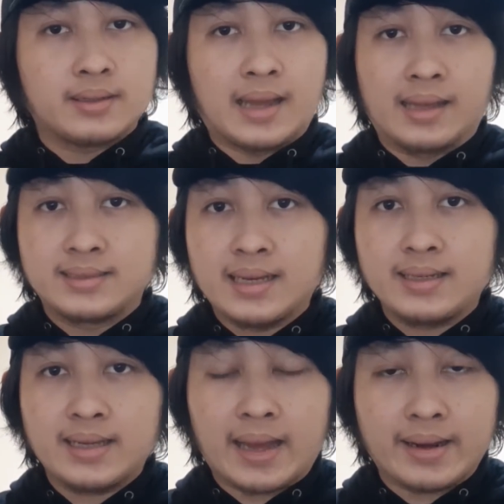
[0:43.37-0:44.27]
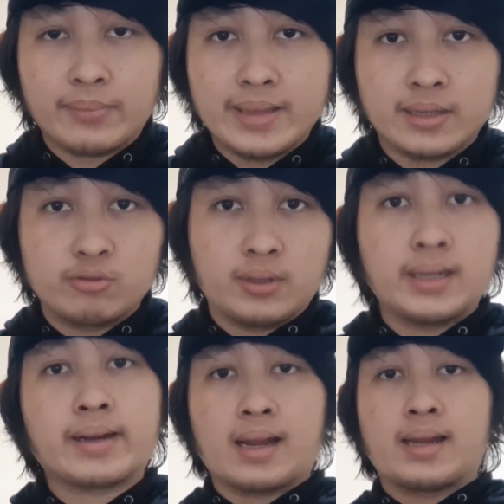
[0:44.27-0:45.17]
Nah, jadi karena banyak juga
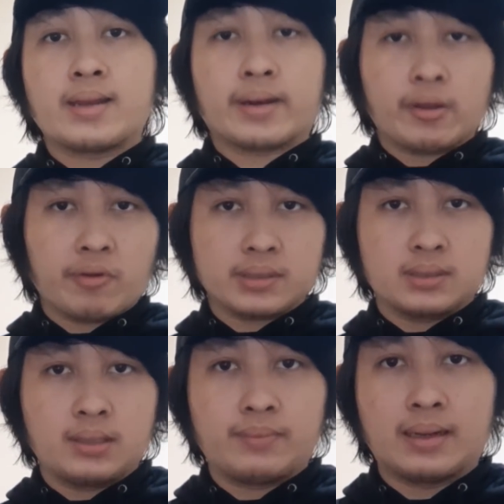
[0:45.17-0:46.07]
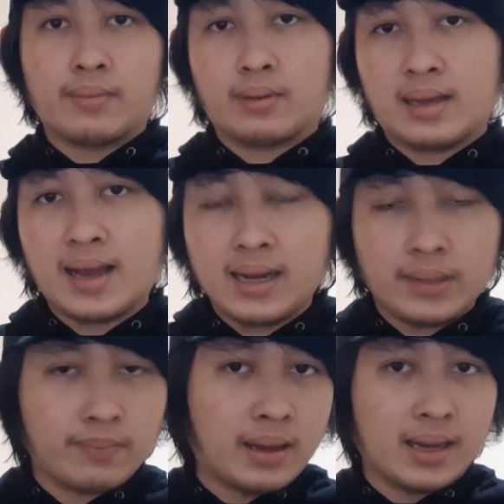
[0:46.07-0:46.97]
dari kalian yang request nih bilang, Kak
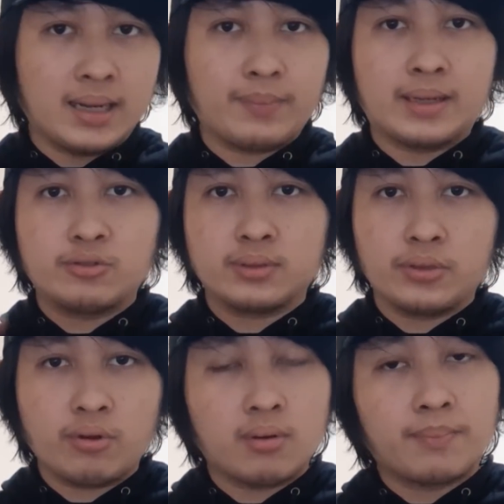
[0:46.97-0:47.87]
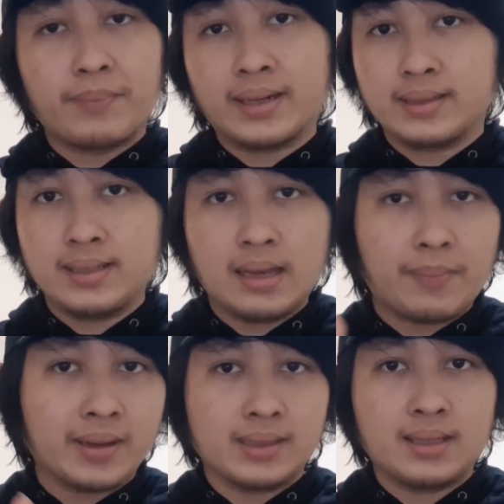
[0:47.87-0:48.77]
Kaleb, Bang Kaleb lanjutin dong, part 3,
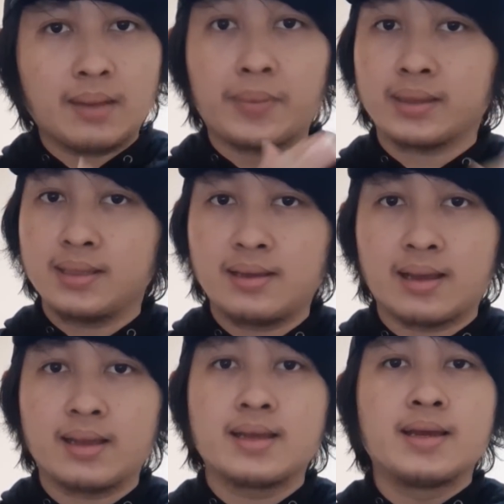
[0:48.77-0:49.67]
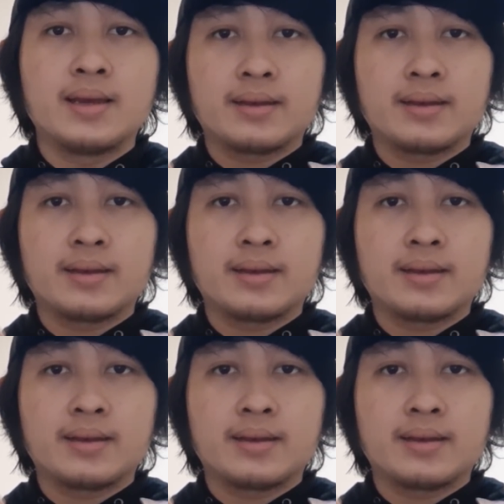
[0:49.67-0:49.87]
part 3, part 3.